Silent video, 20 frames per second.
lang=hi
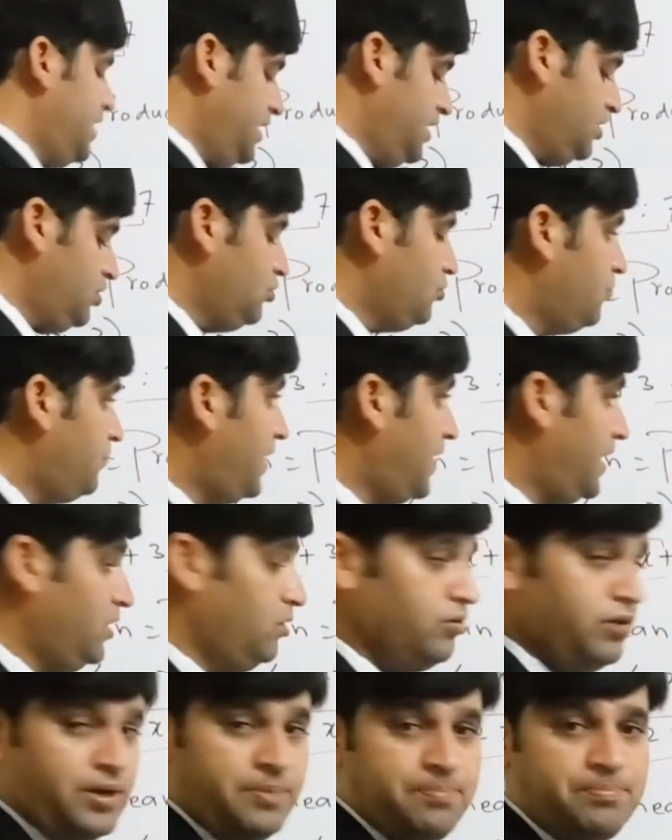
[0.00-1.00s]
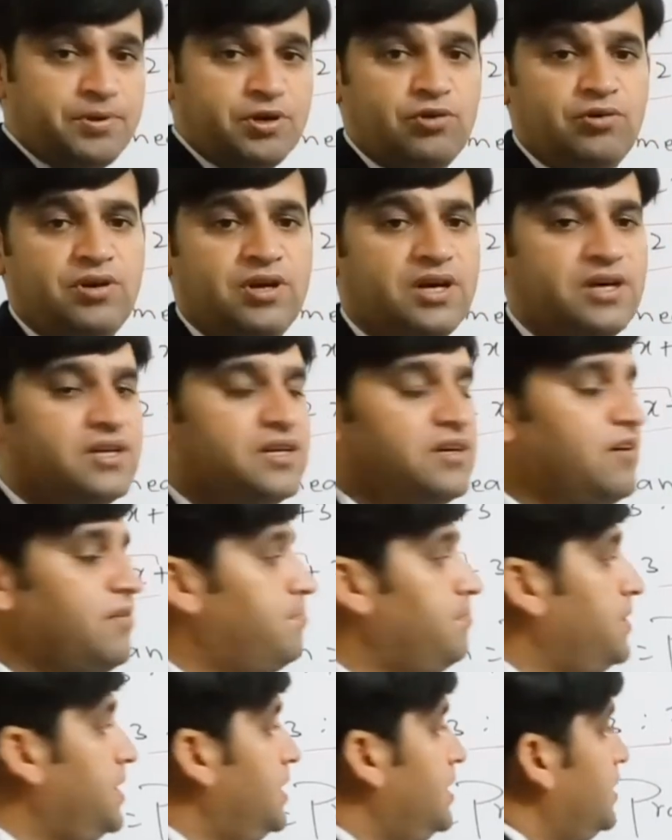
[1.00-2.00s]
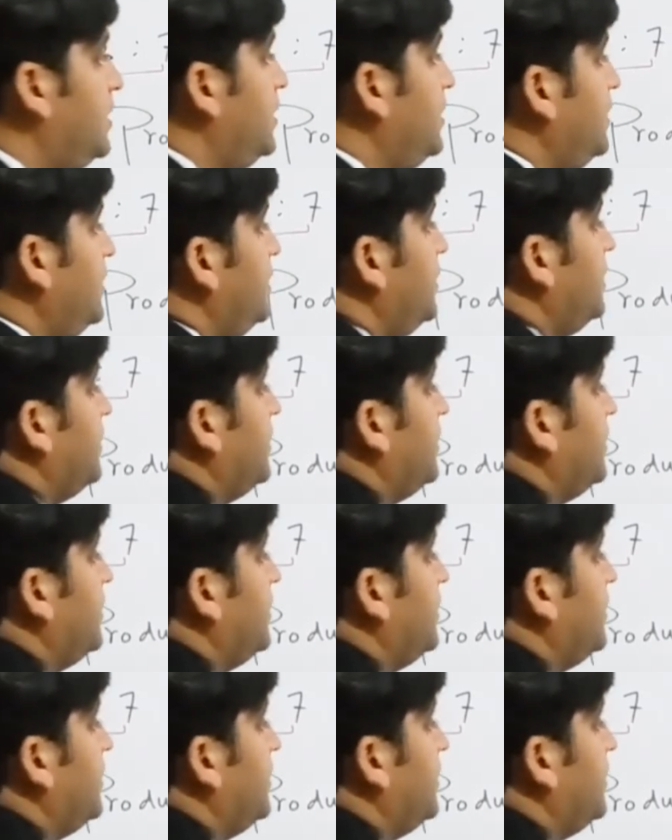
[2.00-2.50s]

मीन जो वैल्यू है प्रोडक्ट ऑफ मीन की